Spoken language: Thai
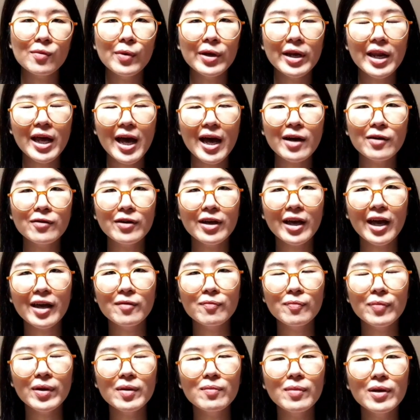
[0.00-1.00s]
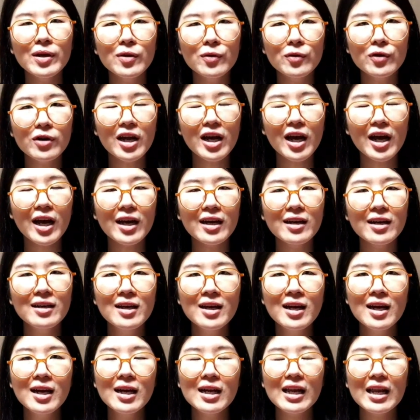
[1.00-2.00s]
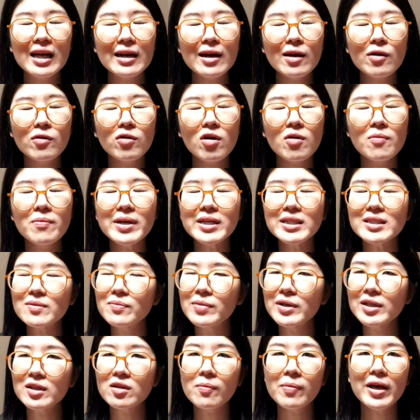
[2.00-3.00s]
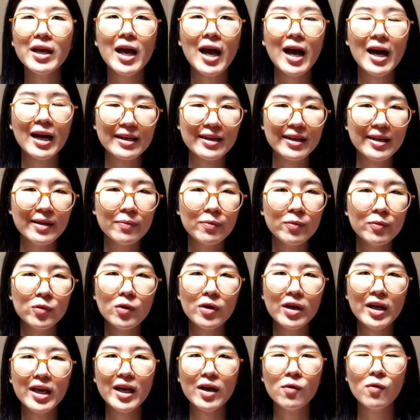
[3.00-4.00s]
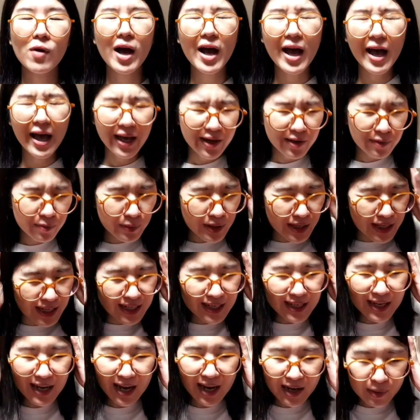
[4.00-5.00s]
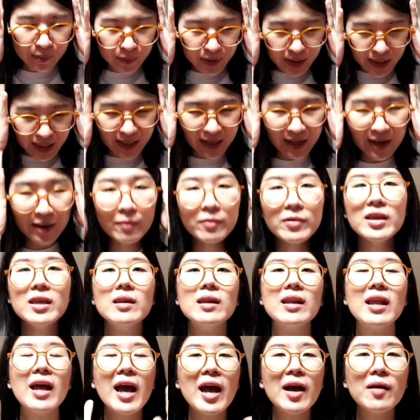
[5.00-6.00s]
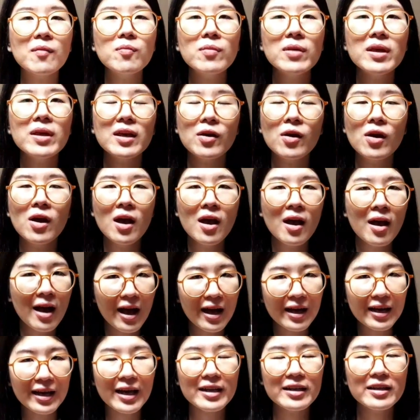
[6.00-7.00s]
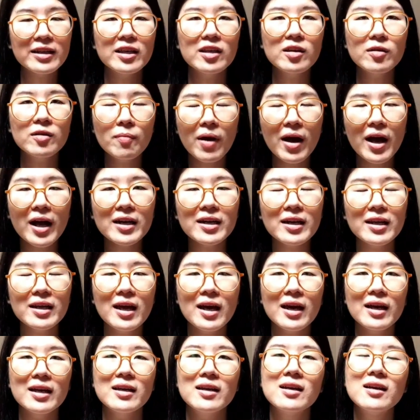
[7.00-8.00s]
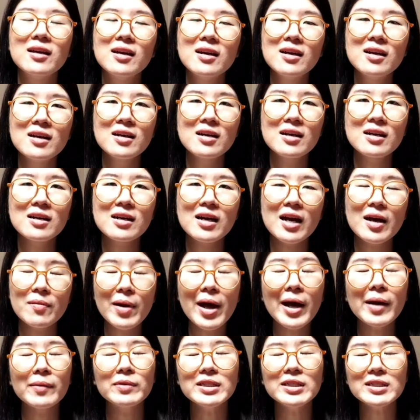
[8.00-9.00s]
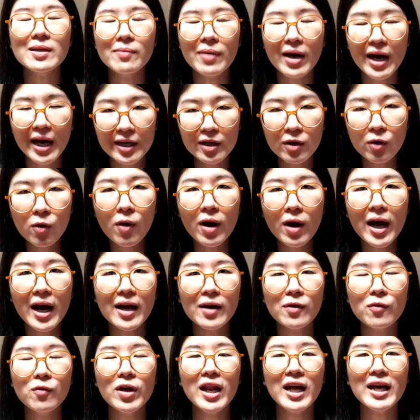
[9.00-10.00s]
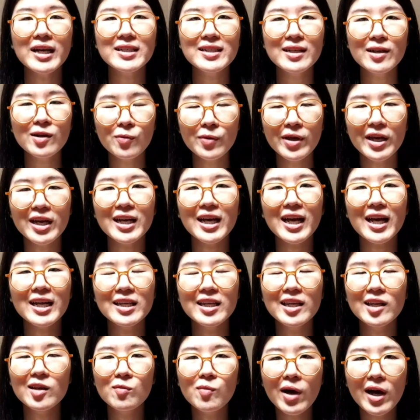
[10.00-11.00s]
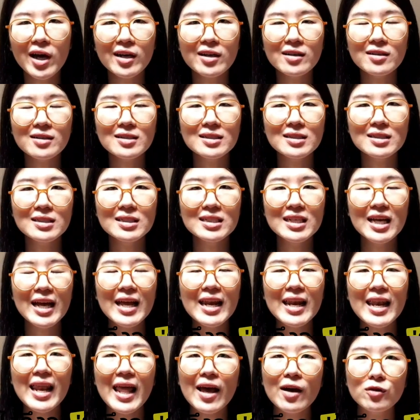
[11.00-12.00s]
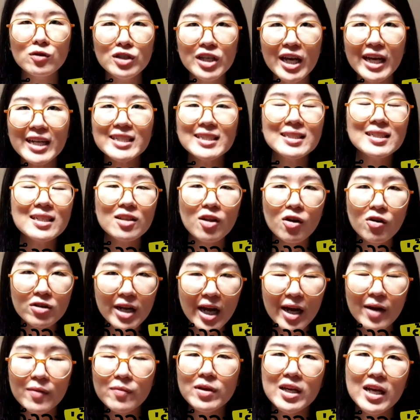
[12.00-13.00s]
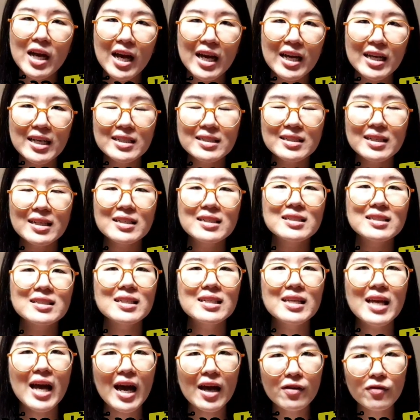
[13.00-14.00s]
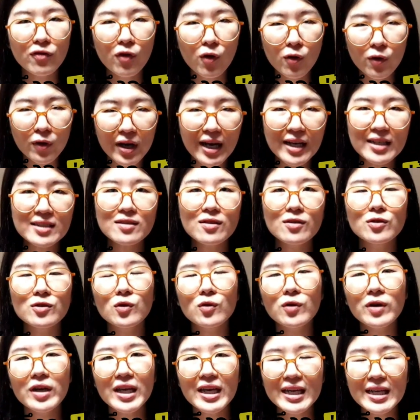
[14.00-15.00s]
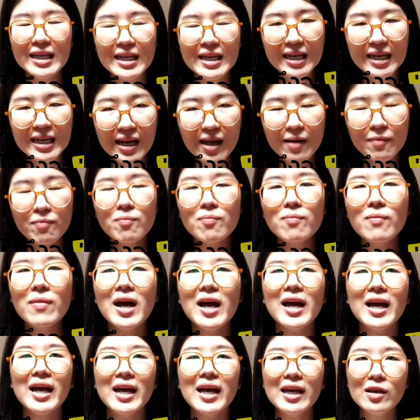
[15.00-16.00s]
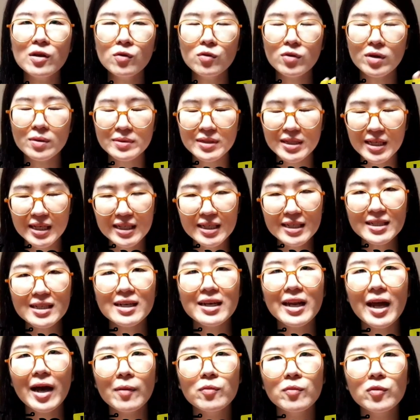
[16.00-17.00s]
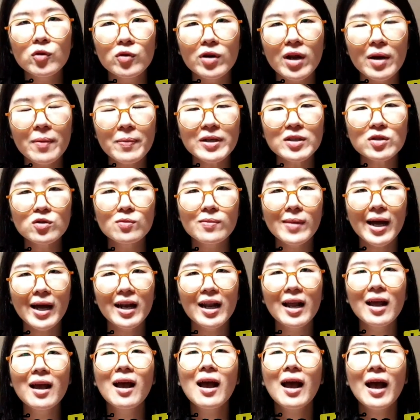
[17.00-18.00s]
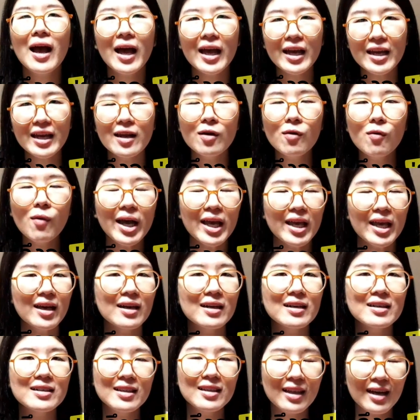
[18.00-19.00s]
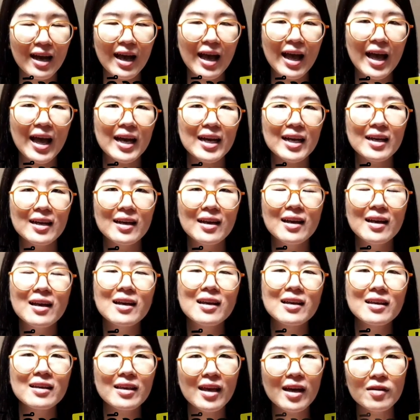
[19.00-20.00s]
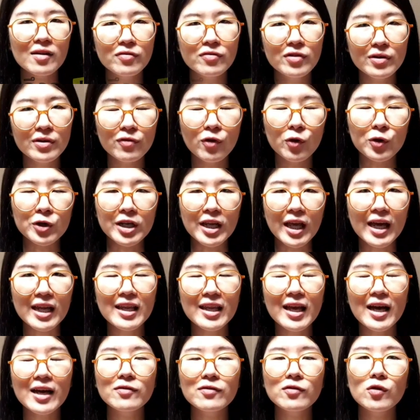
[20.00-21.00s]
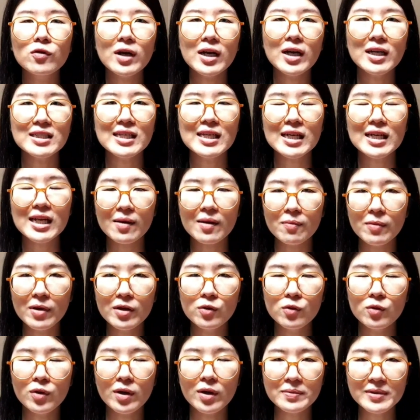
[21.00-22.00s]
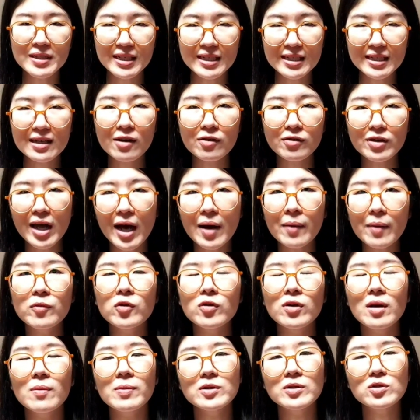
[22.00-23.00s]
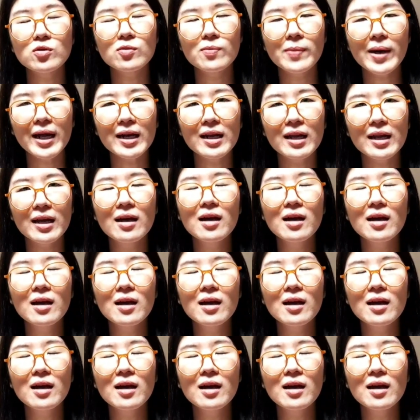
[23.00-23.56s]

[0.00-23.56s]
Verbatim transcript: ธรรมดาของการเป็นมนุษย์นะคะและเราก็ไม่จำเป็นต้องไปหักดิบตัวเองว่าห้ามคิดห้ามคิดห้ามคิดห้ามมีอาการคิดมากใดๆคำถามที่สำคัญกว่าเวลาที่เรามีอาการคิดมากก็คือแล้วฉันจะต้องทำยังไงฉันถึงจะย้ายโฟกัสของตัวเองกลับมาให้อยู่กับสิ่งที่ฉันทำอยู่ในปัจจุบันให้ได้ไวขึ้นต่างหากการฝึกฝนการย้ายโฟกัสให้กลับมาอยู่กับสิ่งที่เราทำอยู่ในปัจจุบัน